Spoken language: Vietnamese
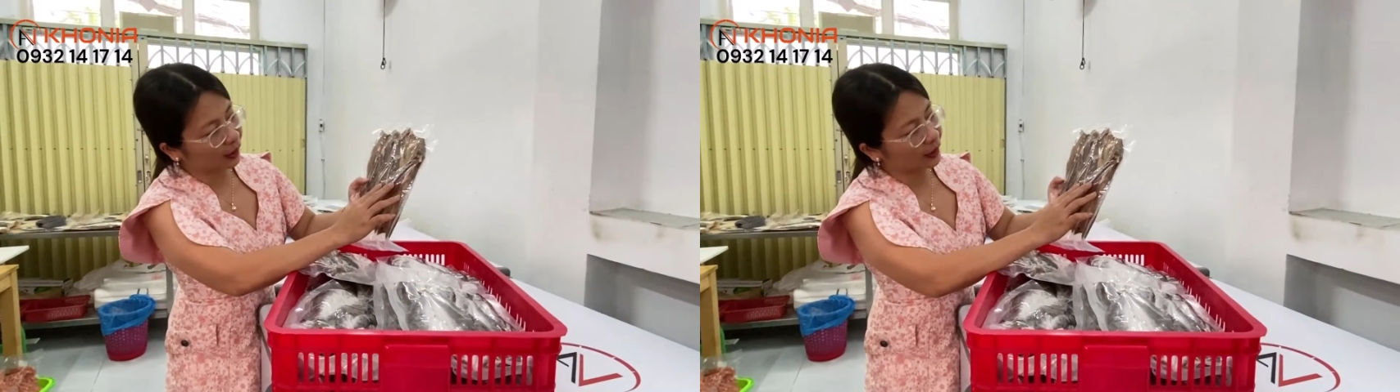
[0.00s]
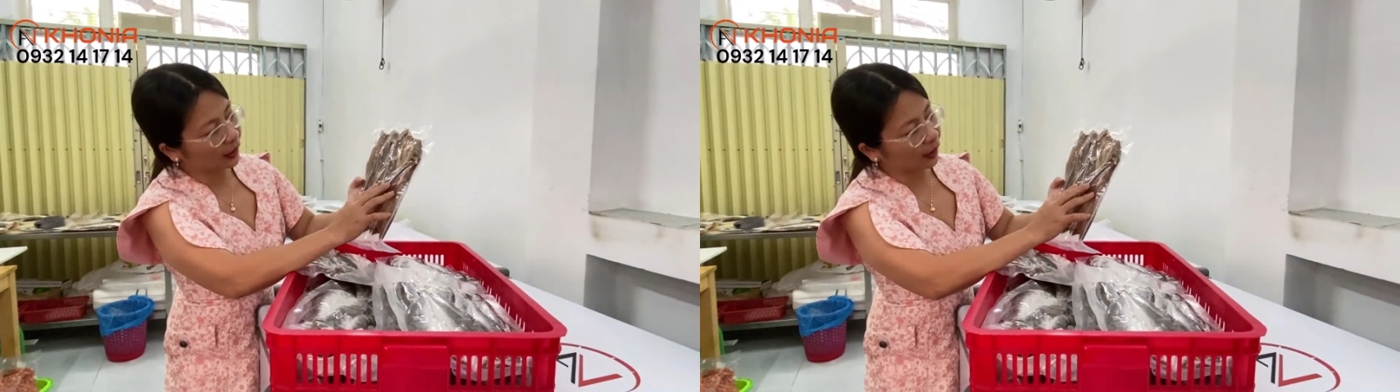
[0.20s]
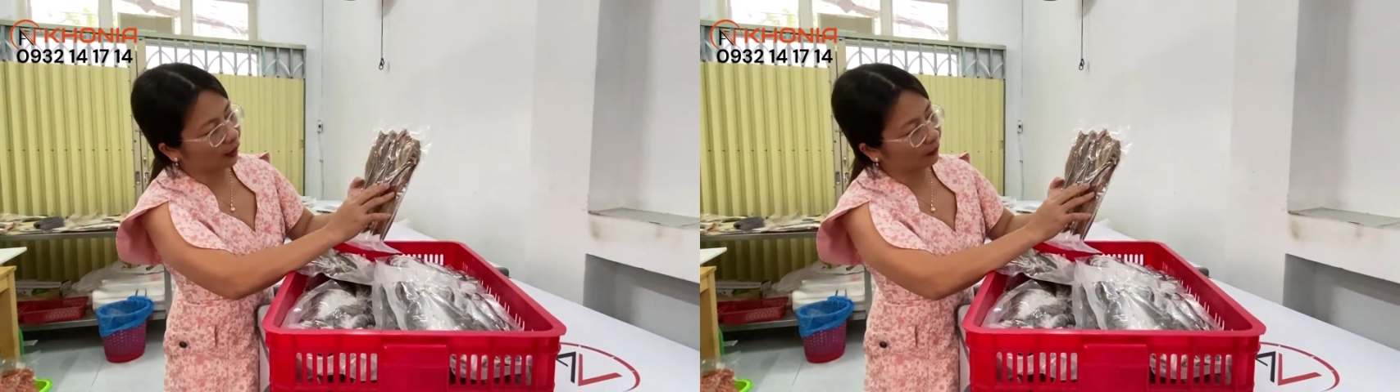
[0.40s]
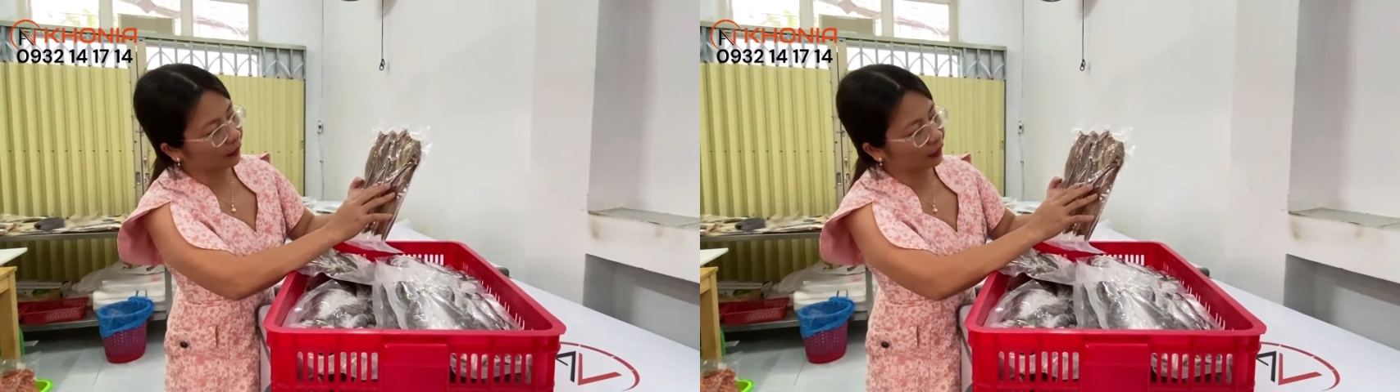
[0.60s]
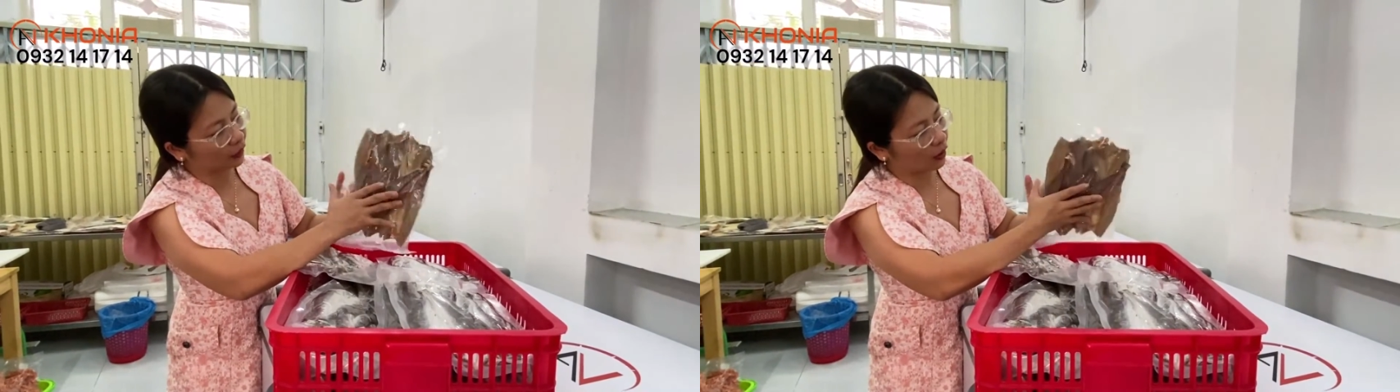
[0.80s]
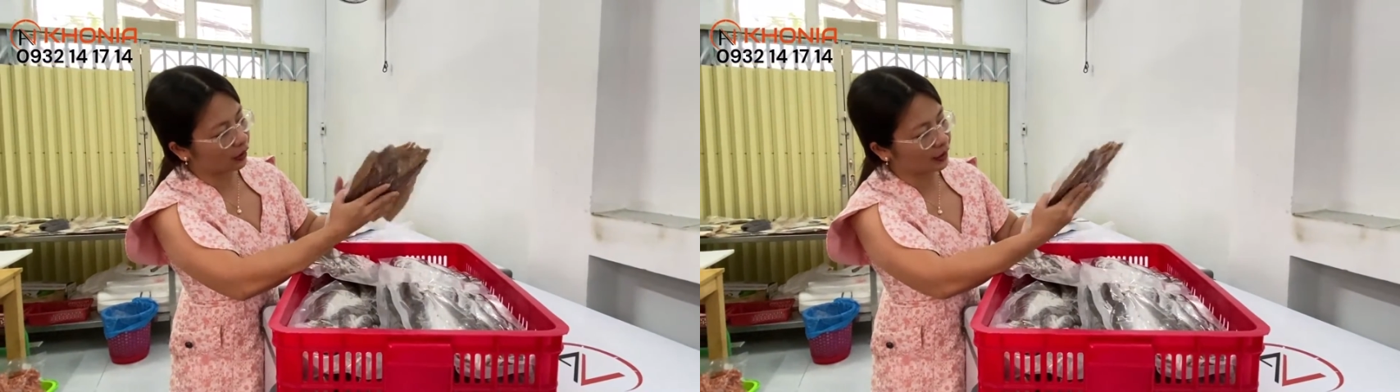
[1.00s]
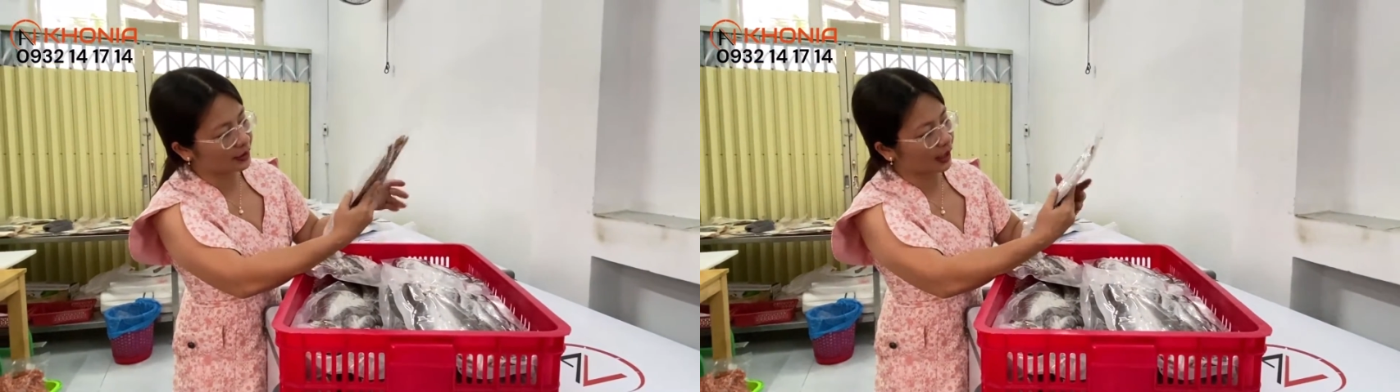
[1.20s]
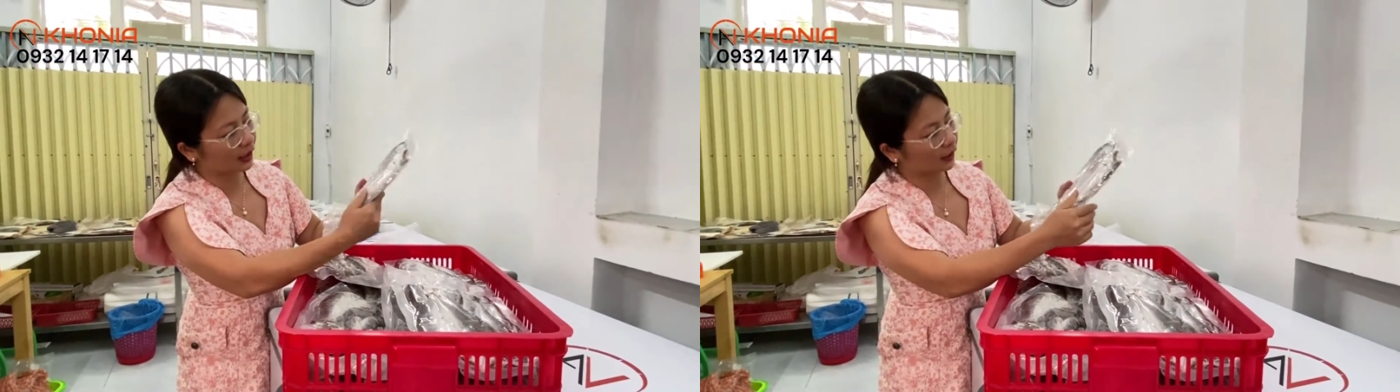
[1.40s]
ký này là hơn 10 con cái
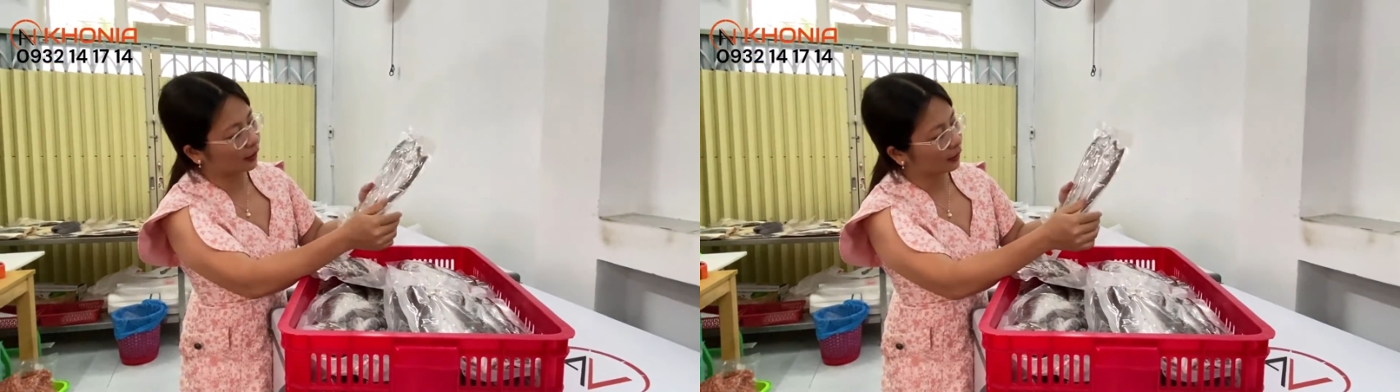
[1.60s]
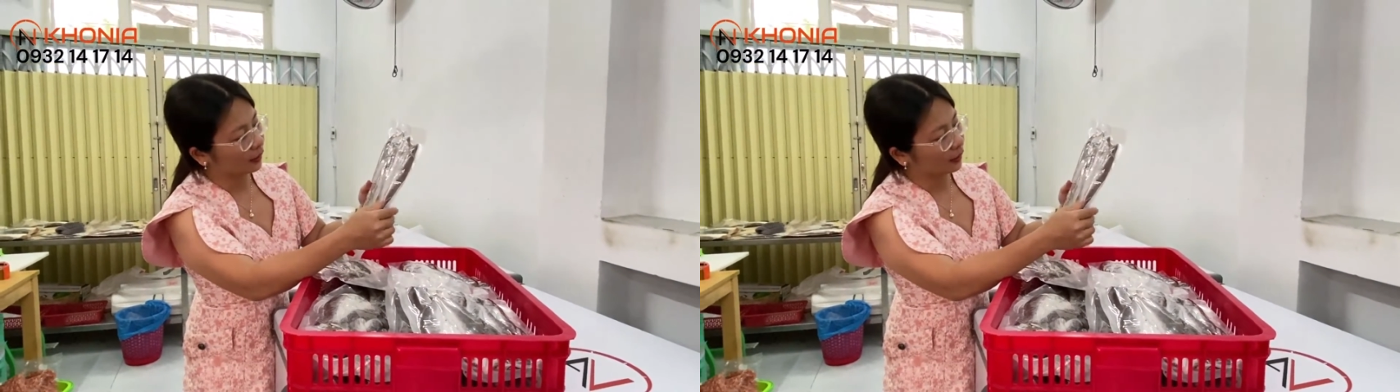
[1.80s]
size này là